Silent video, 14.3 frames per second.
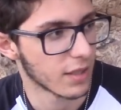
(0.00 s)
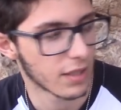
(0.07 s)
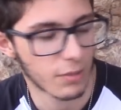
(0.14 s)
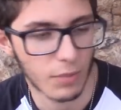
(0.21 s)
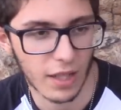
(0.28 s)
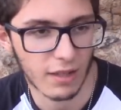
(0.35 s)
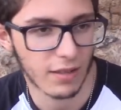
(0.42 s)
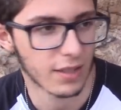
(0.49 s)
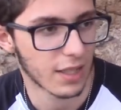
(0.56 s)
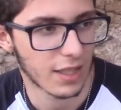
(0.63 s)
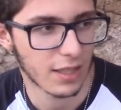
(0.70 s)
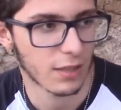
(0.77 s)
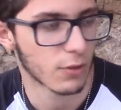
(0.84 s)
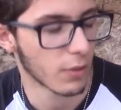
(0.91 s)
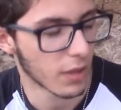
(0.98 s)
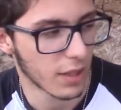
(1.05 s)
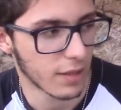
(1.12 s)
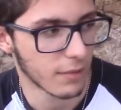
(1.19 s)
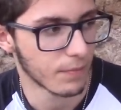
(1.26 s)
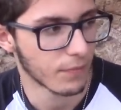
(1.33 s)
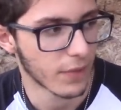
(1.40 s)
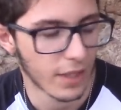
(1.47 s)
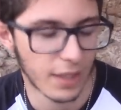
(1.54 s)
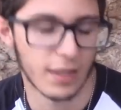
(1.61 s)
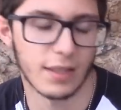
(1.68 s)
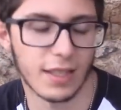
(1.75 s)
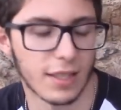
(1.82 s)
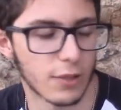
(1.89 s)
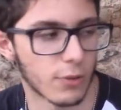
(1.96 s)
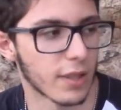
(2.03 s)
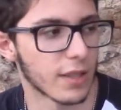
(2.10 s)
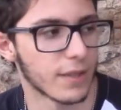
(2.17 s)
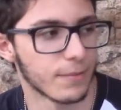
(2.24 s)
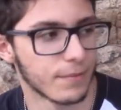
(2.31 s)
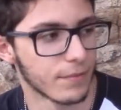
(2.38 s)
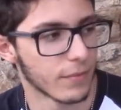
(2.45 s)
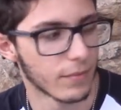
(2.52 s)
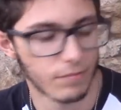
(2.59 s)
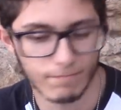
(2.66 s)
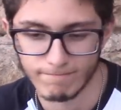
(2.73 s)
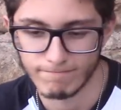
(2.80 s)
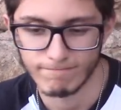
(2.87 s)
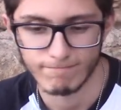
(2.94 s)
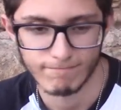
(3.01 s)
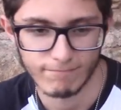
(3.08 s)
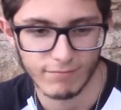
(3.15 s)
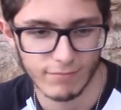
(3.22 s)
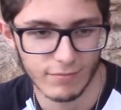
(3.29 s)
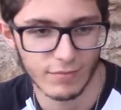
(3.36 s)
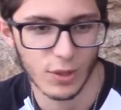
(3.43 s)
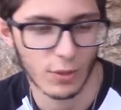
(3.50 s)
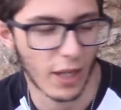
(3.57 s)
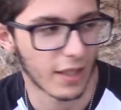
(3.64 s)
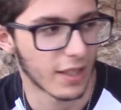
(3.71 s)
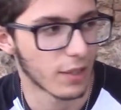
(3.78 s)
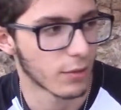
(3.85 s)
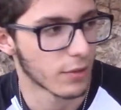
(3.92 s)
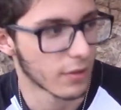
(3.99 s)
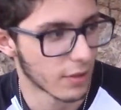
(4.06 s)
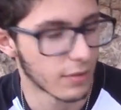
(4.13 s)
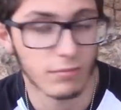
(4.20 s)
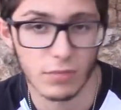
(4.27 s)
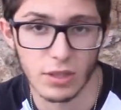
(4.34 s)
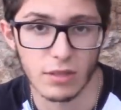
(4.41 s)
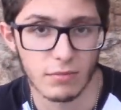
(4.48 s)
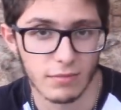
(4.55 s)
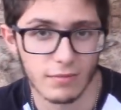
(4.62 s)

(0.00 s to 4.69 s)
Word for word: Y si pareces que tienes suerte, tienes suerte. Es una actitud, sí.